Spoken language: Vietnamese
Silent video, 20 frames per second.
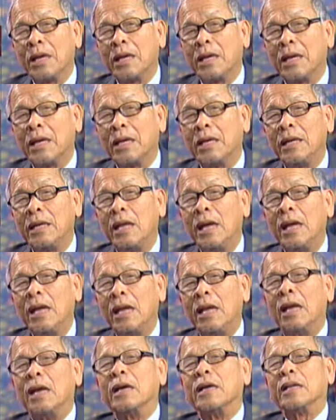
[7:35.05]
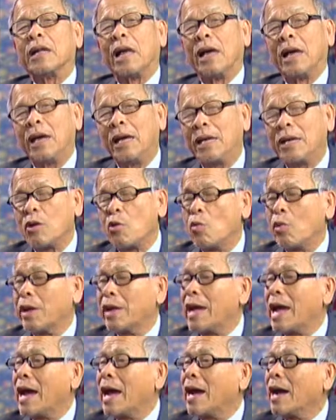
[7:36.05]
cái, cái lợi thế trong
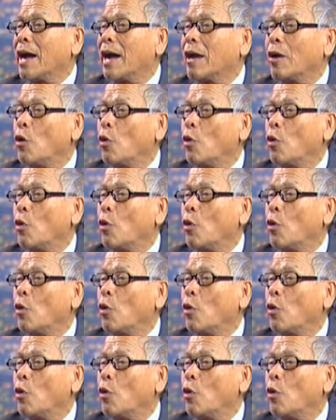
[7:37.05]
cái đảng